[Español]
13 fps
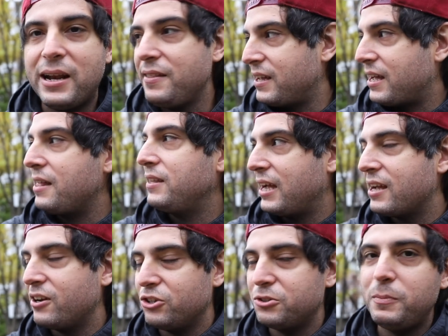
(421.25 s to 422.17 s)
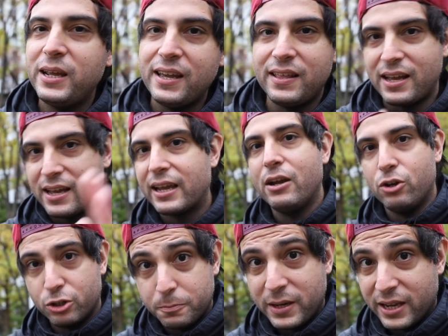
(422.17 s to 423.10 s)
¿vale? Deja, que lo explique, deja que
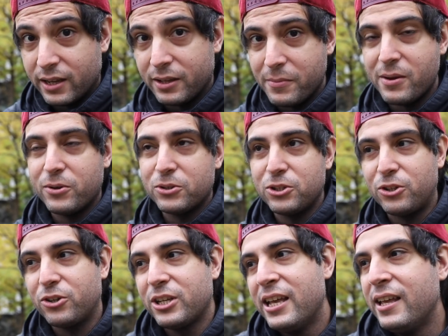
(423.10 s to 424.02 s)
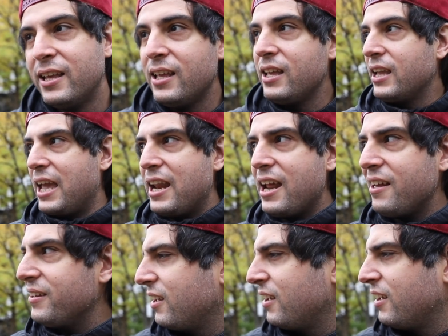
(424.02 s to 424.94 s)
os lo explique también a vosotros. ¿Qué
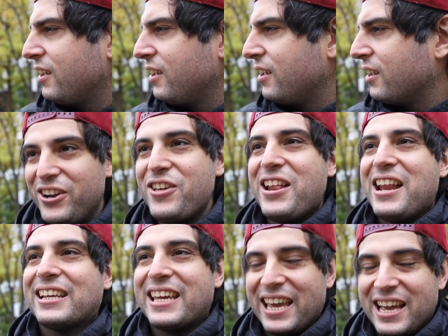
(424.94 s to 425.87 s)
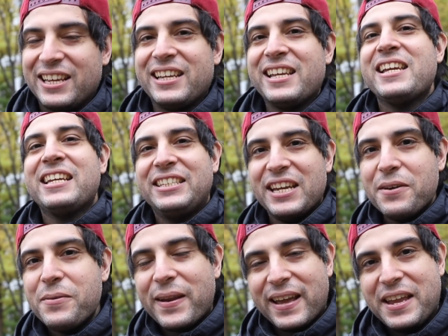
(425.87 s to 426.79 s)
era? Lo de las quejas. Sí
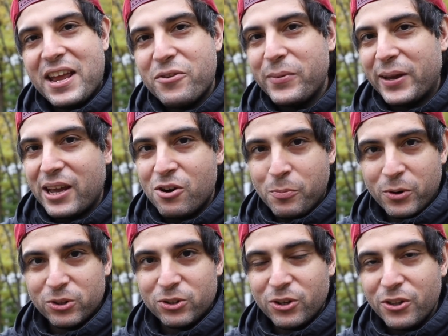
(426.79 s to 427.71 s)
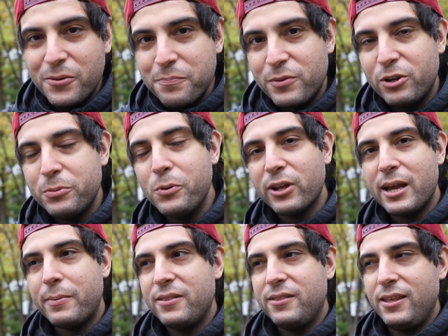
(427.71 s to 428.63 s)
que es verdad que ya no me quejo por todo, pero es
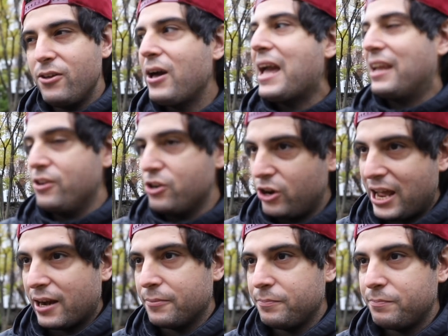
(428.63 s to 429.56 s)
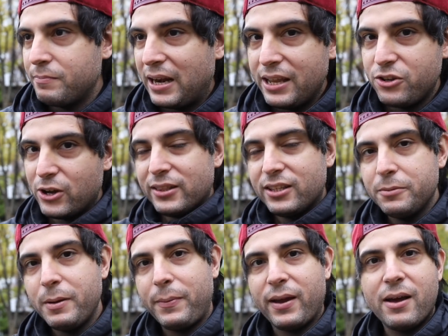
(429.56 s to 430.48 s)
porque he aprendido a ignorar, ¿vale? Yo
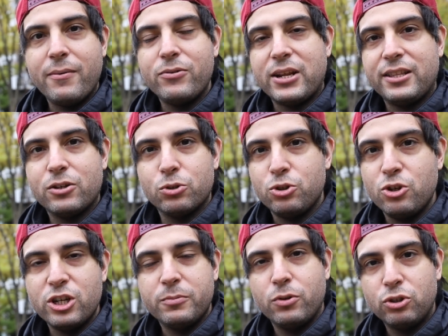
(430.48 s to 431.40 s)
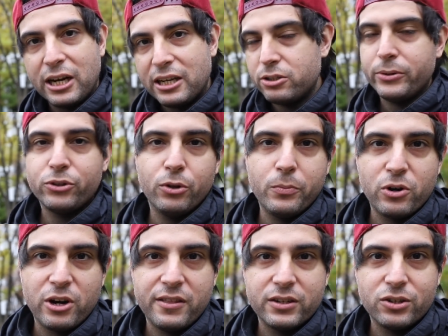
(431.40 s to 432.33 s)
antes me pegaba unas discusiones brutales, sobre todo
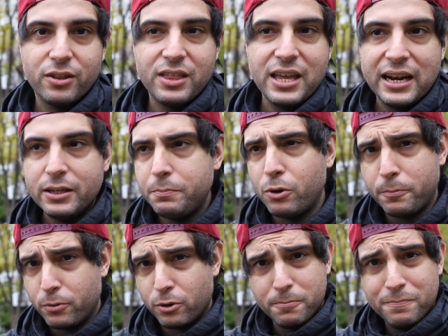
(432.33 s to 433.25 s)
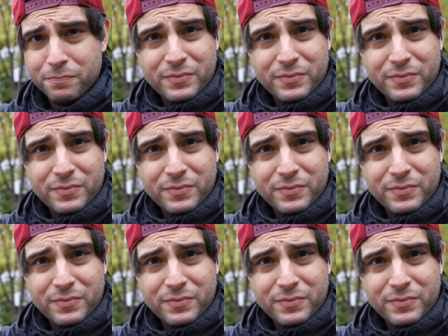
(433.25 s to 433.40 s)
por redes sociales, por, por